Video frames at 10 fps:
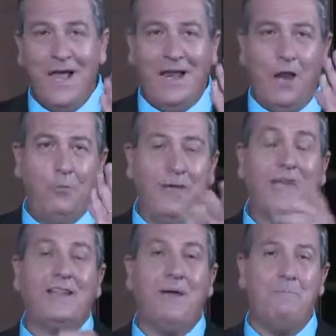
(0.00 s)
لأنه
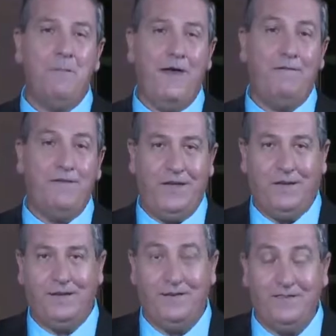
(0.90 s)
بيهتم
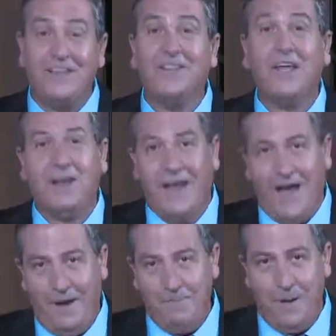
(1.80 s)
فيك صدقني
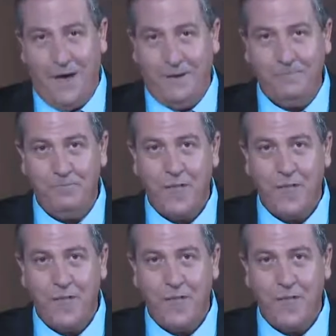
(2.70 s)
أحبائي